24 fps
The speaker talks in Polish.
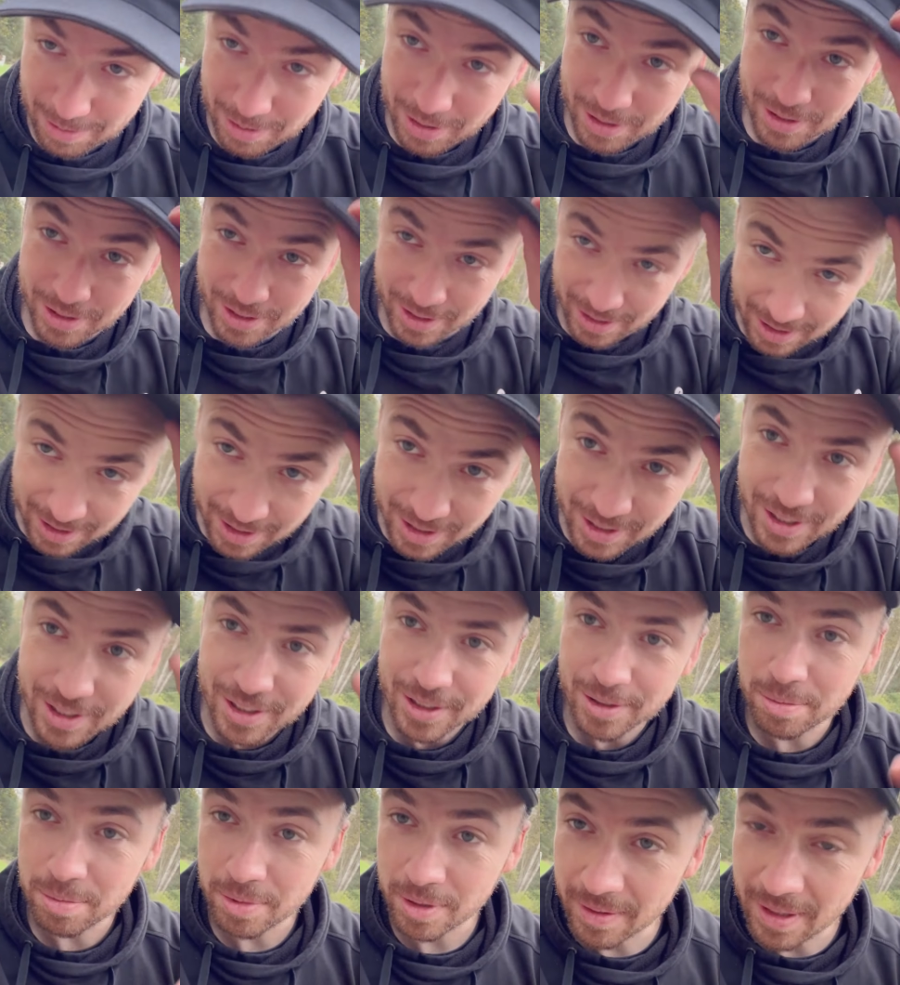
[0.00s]
się nisko,
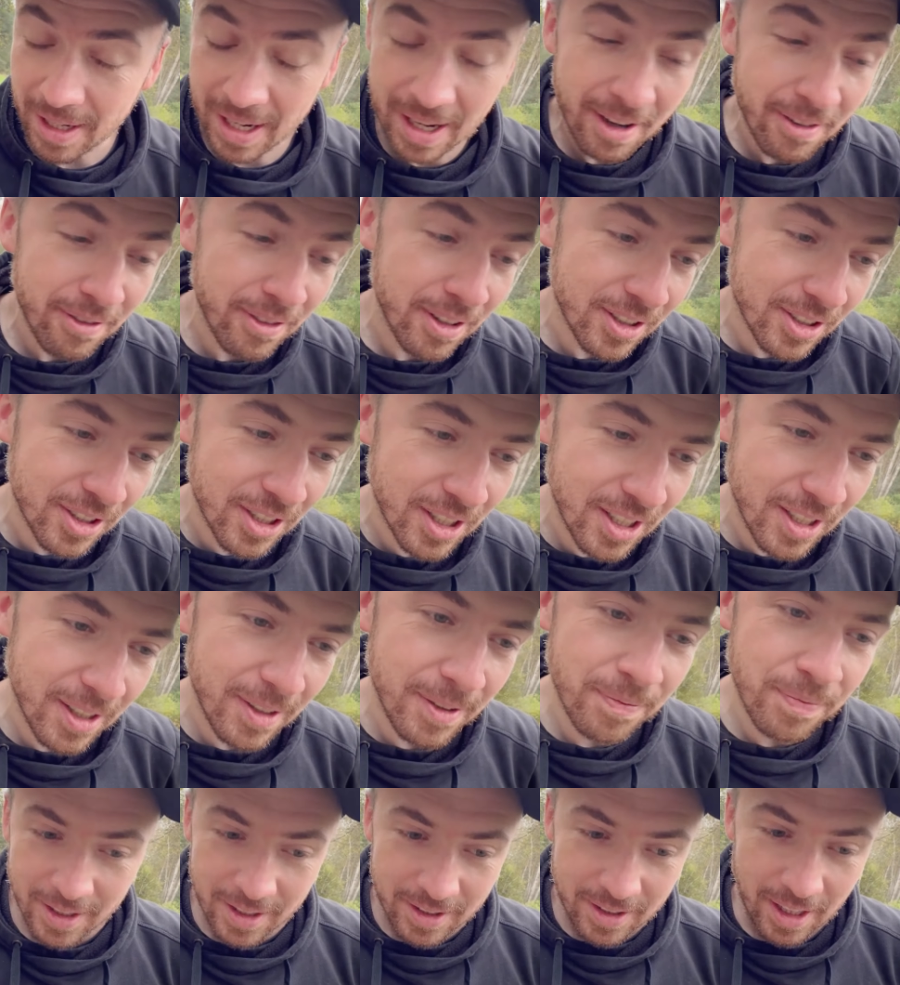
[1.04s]
to byłem ja, Wasze
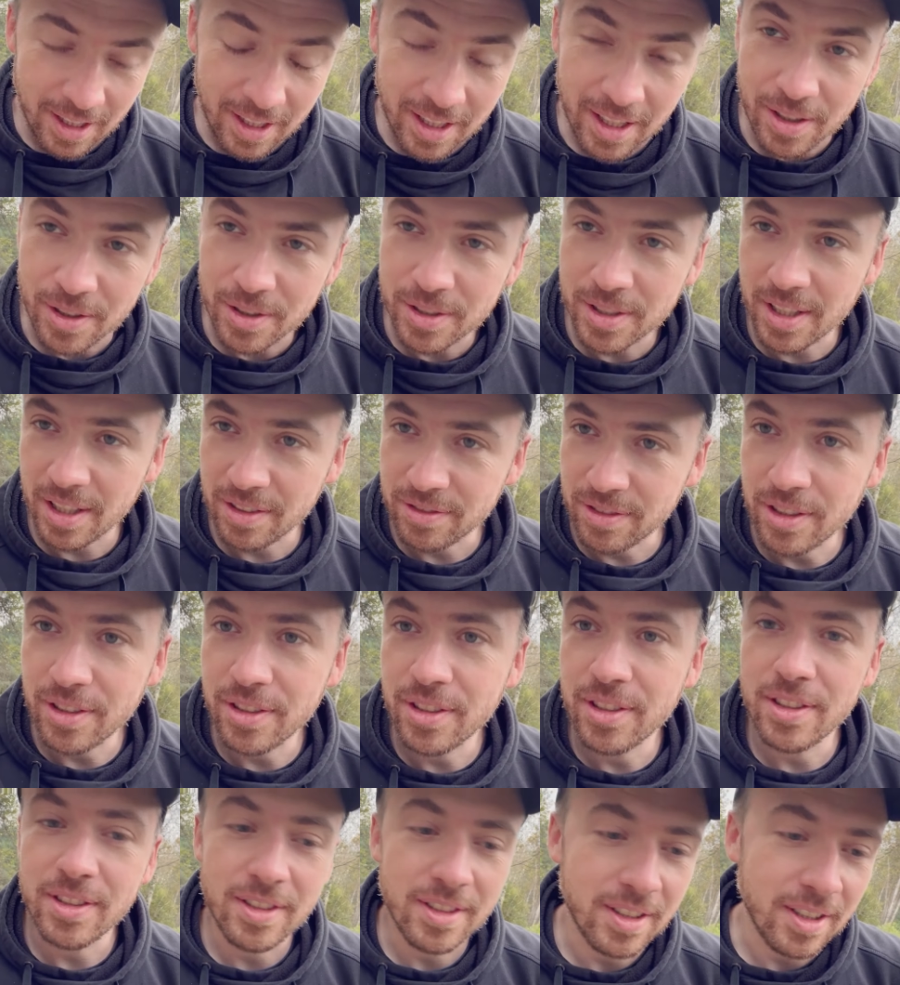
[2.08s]
tenerowskie
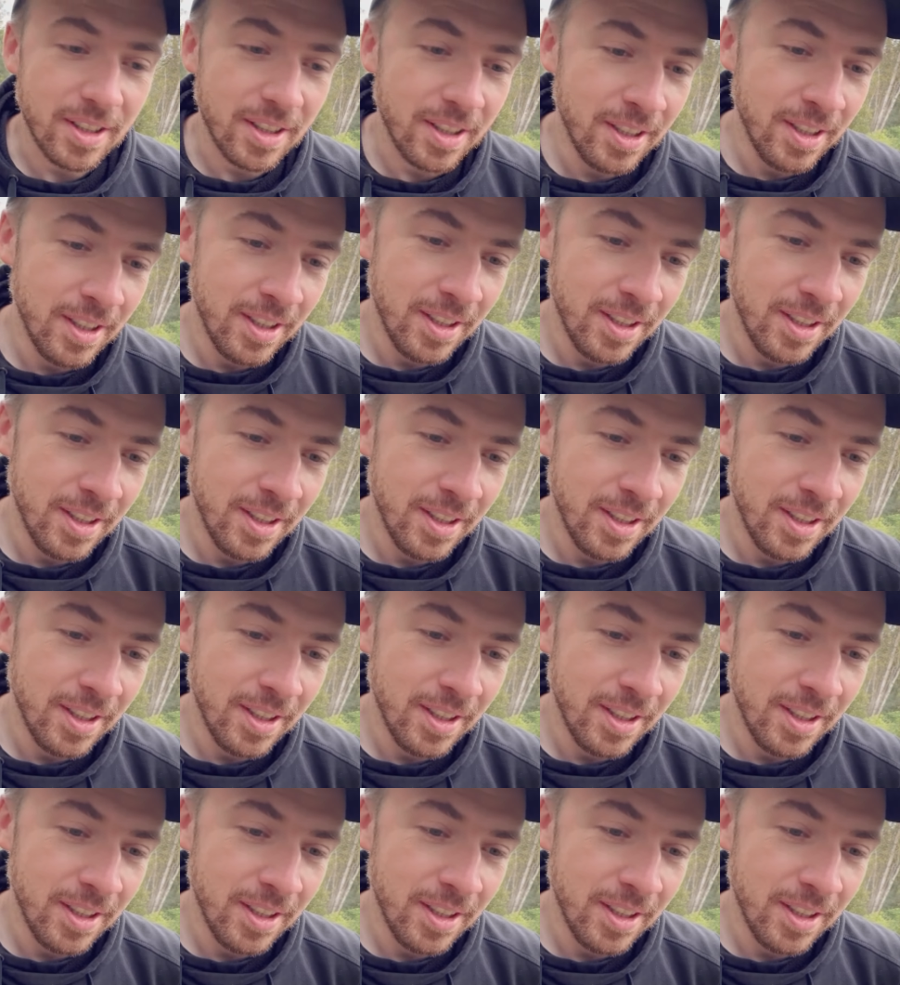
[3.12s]
wąsisko.